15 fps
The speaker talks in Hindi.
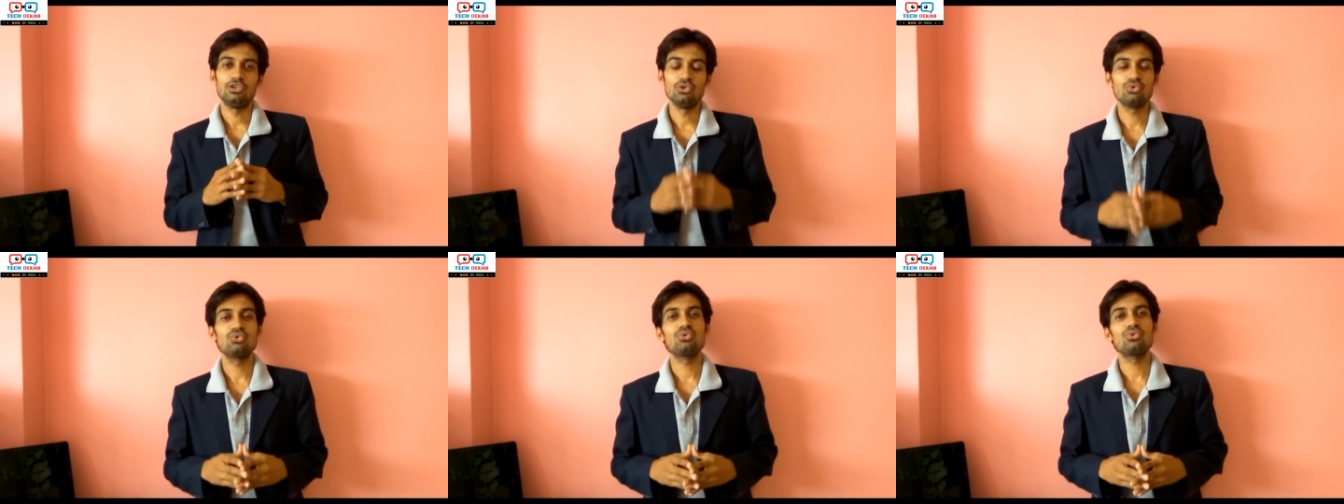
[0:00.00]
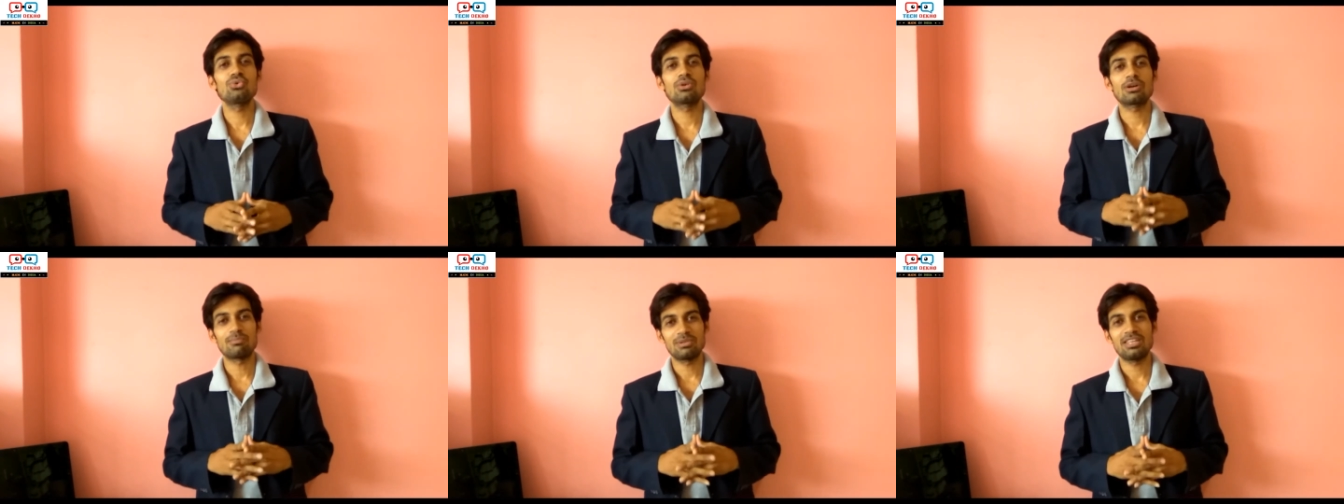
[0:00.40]
यू
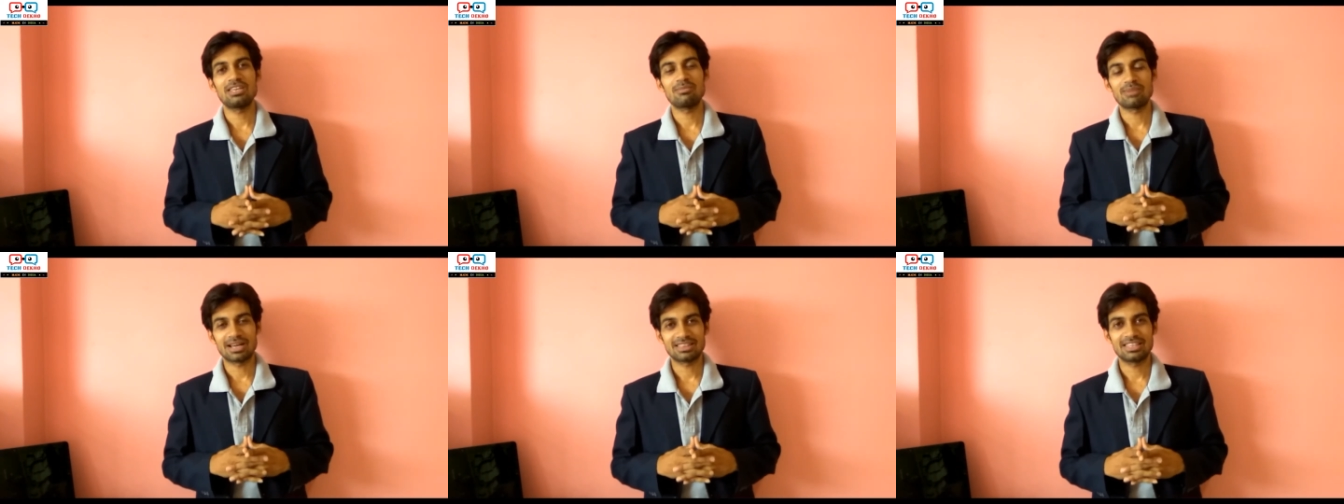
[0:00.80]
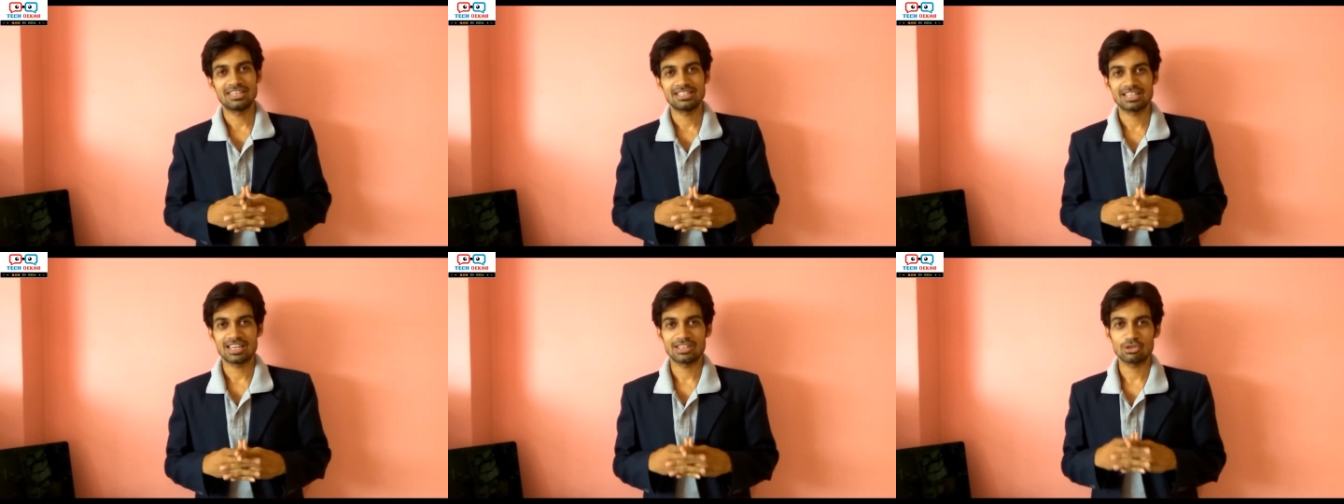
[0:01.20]
कंपनी की बात
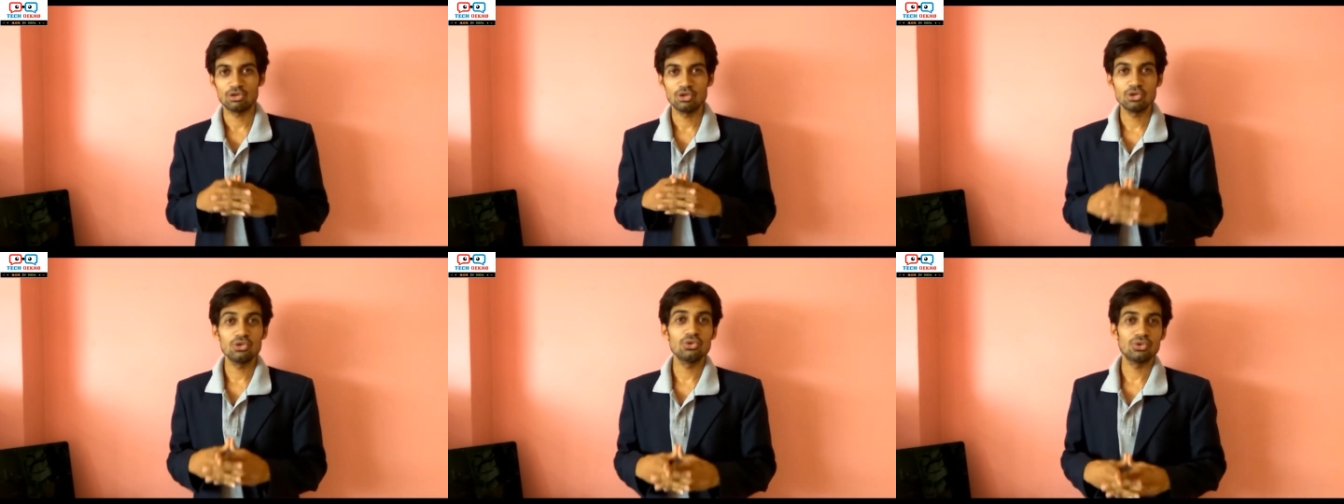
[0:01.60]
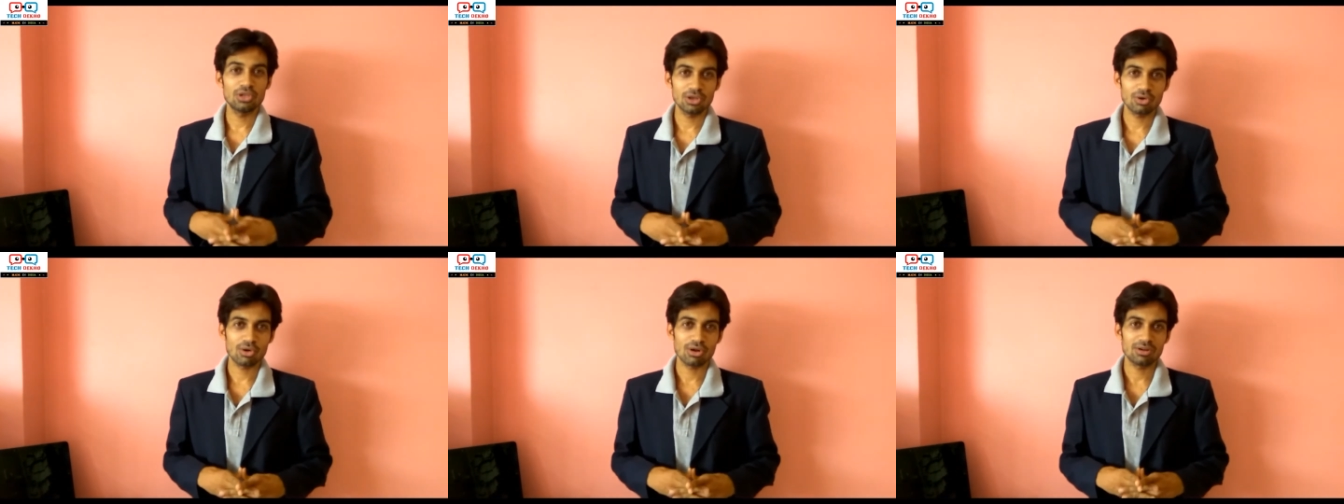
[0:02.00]
की जाए तो यू
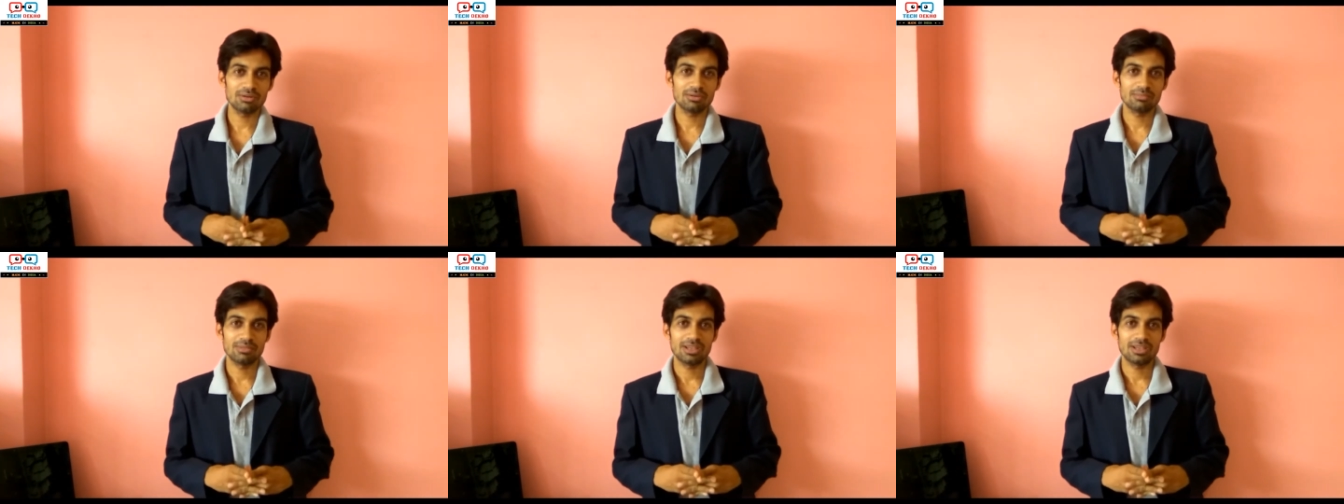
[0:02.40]
यूनिकॉर्न